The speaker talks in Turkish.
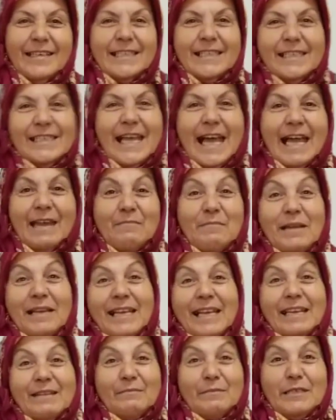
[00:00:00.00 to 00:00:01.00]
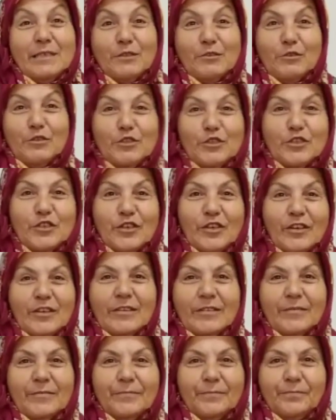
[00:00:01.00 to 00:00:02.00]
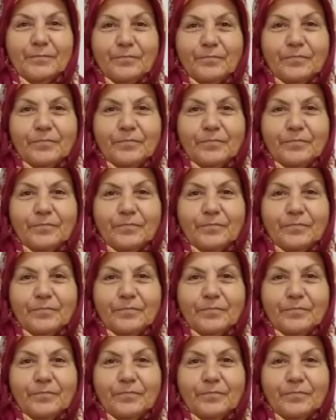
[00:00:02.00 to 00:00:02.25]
Anne 5000 olsun işte. sağlıklı